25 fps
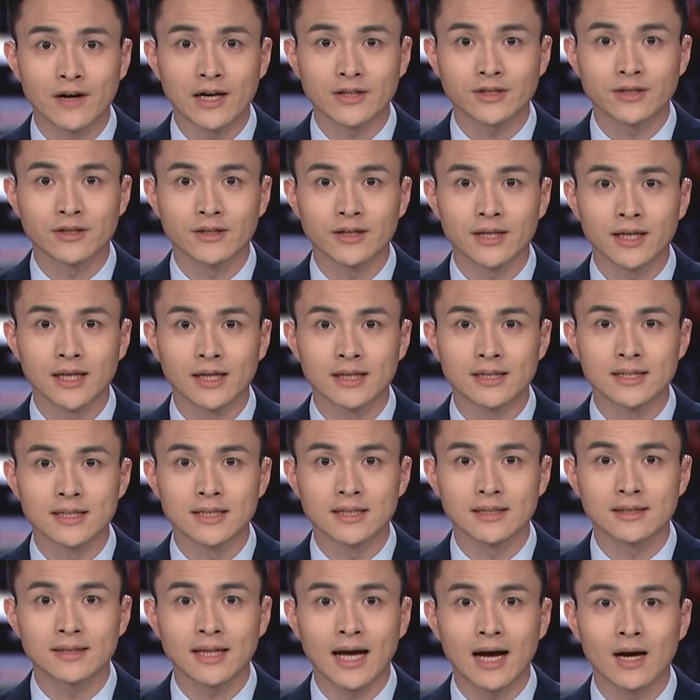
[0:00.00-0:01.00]
发生了一
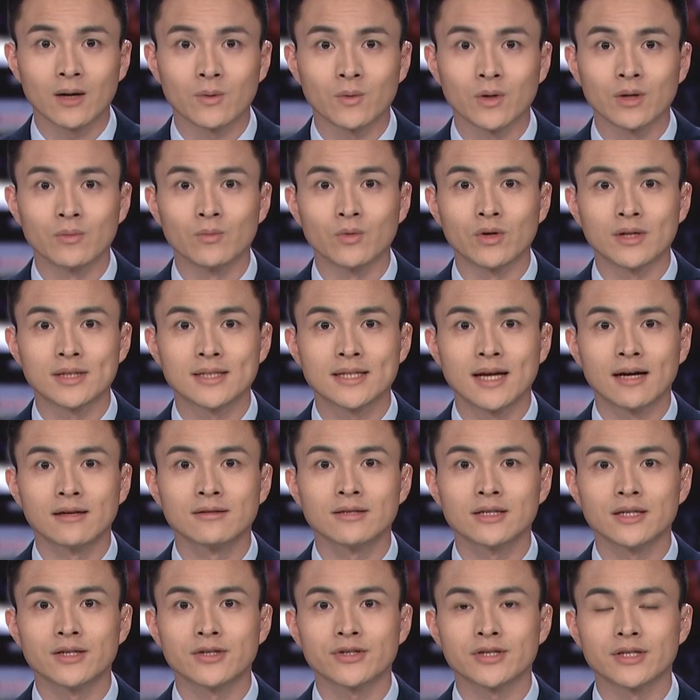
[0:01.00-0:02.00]
起大规模
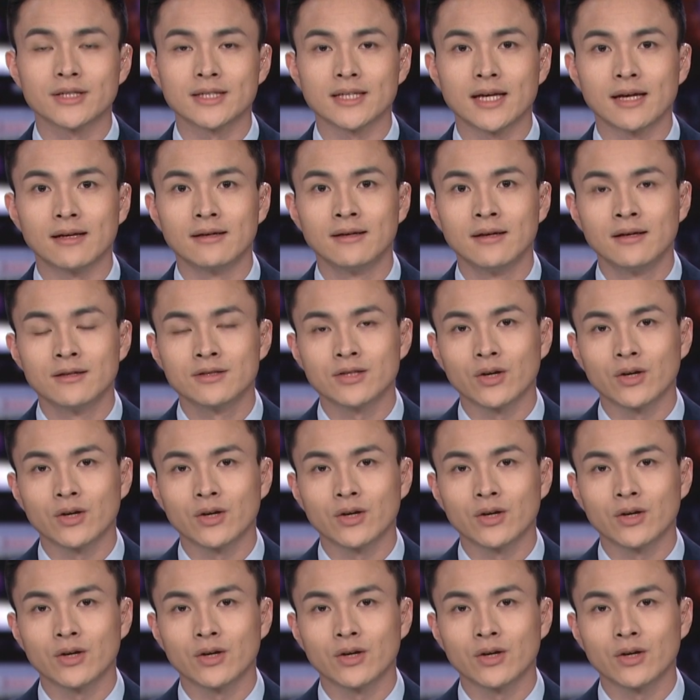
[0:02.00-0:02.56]
枪击事件，